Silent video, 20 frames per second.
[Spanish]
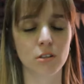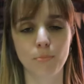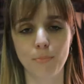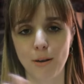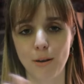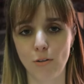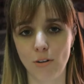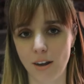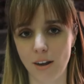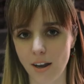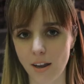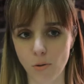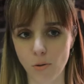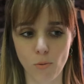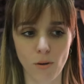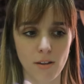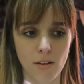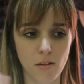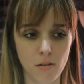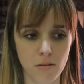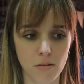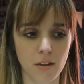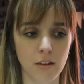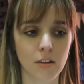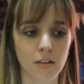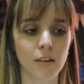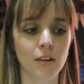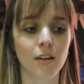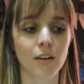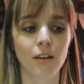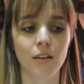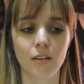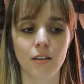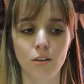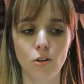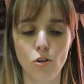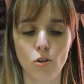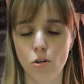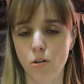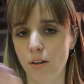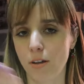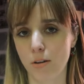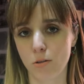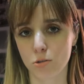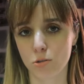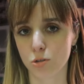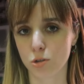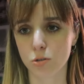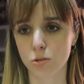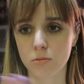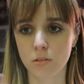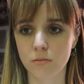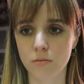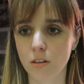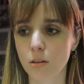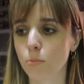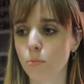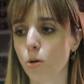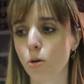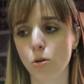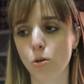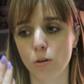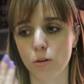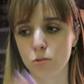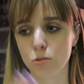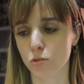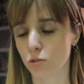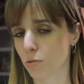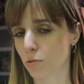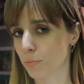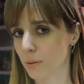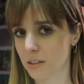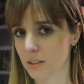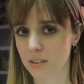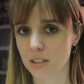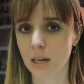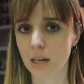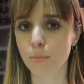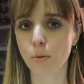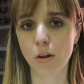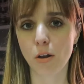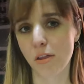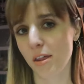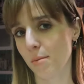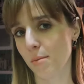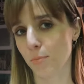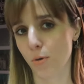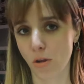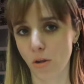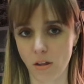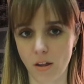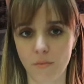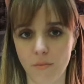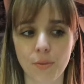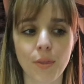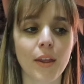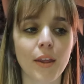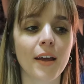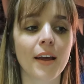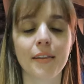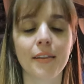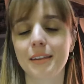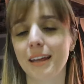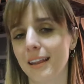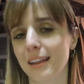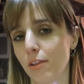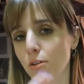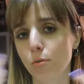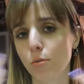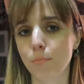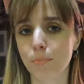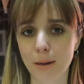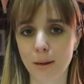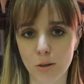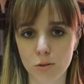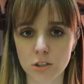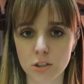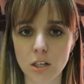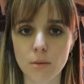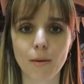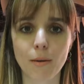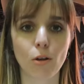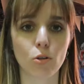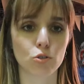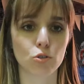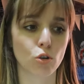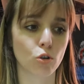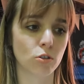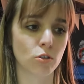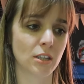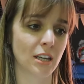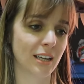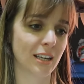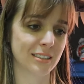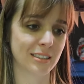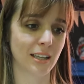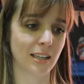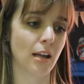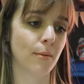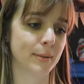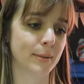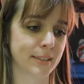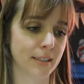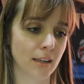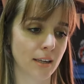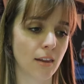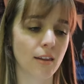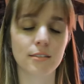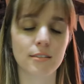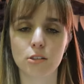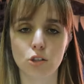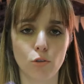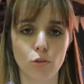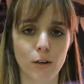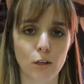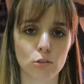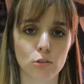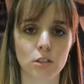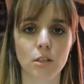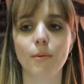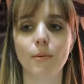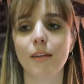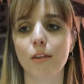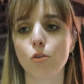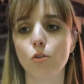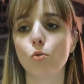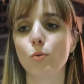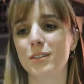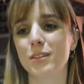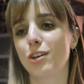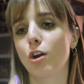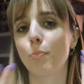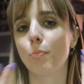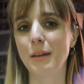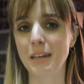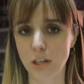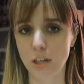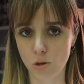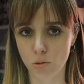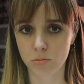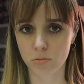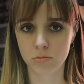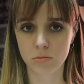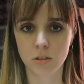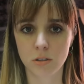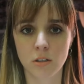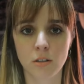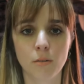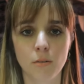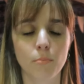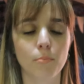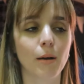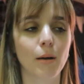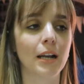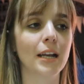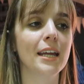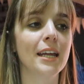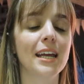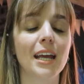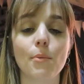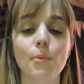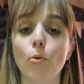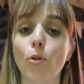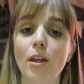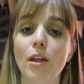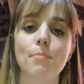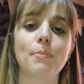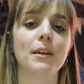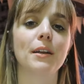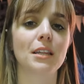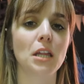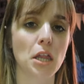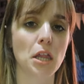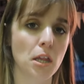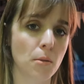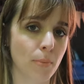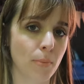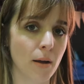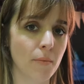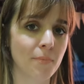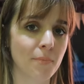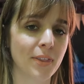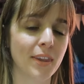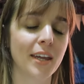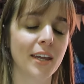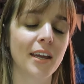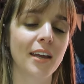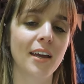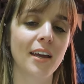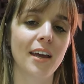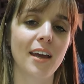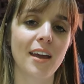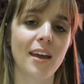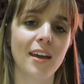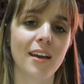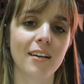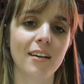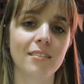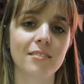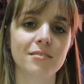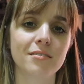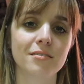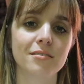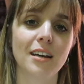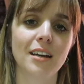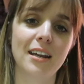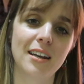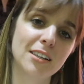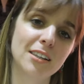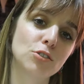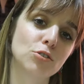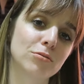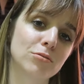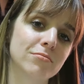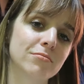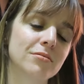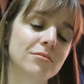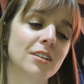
sin pelos en la lengua. Es decir, lo que nosotros vivimos, lo que nosotros pensamos al 100%, tratando varios temas, no solo tiene que ser la maternidad, sino varios temas, dando nuestra opinión, ¿vale? Y que podáis participar en, eso.